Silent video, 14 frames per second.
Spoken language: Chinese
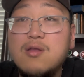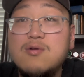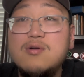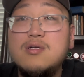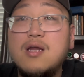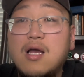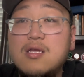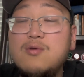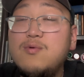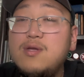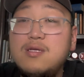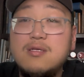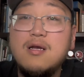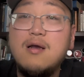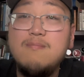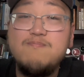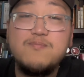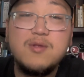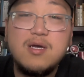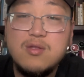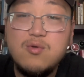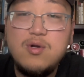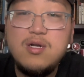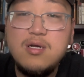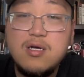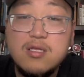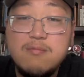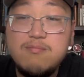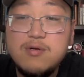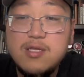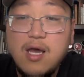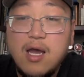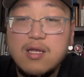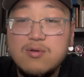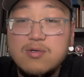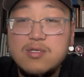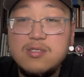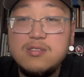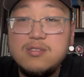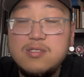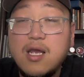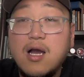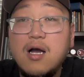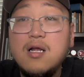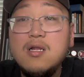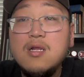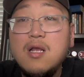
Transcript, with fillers: 就是这样，因为你知道很多人可能不知道啊，就是这个